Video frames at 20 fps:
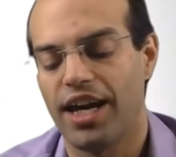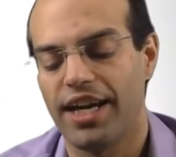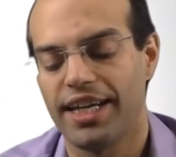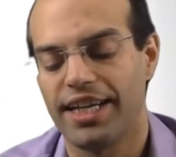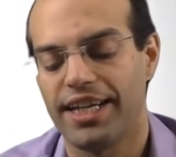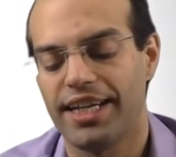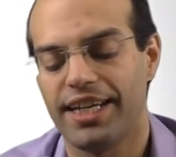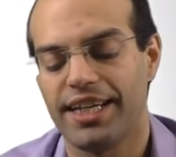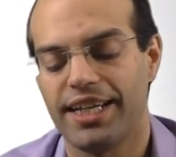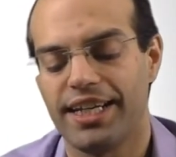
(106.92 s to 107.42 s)

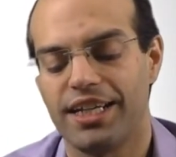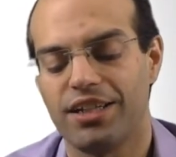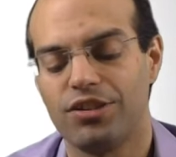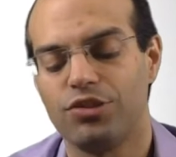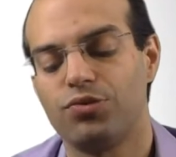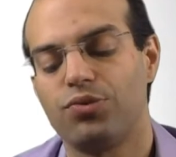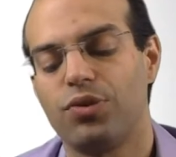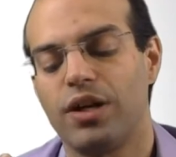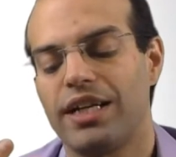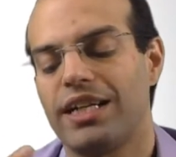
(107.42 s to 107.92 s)
Et
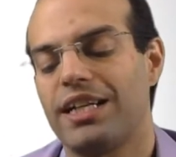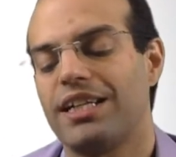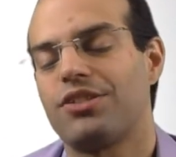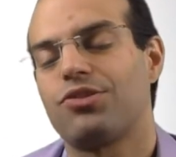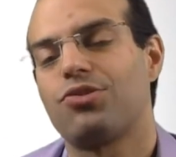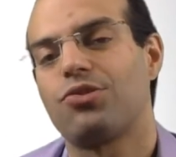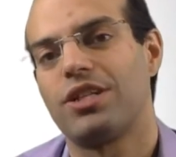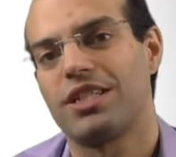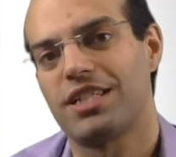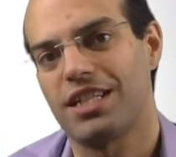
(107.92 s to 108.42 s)
une fois que
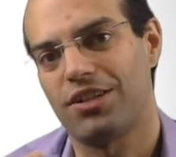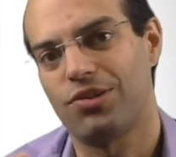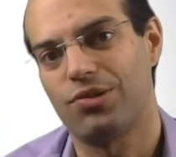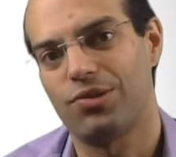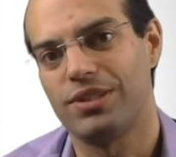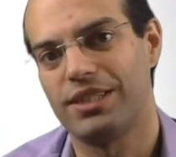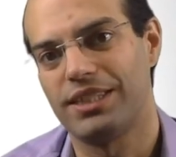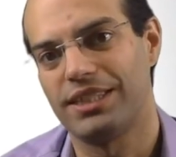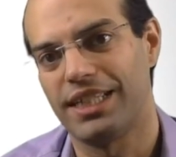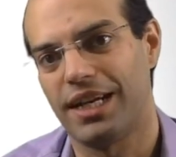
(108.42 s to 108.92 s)
l'action
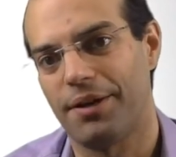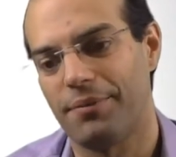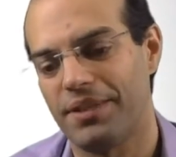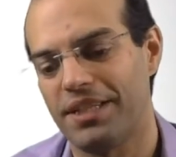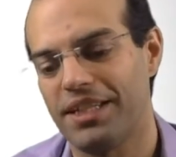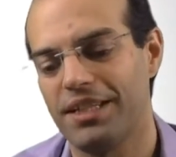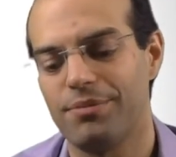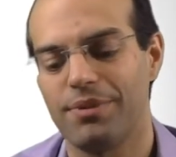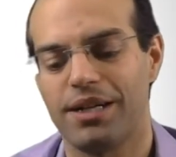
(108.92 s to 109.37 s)
asynchrone est terminée,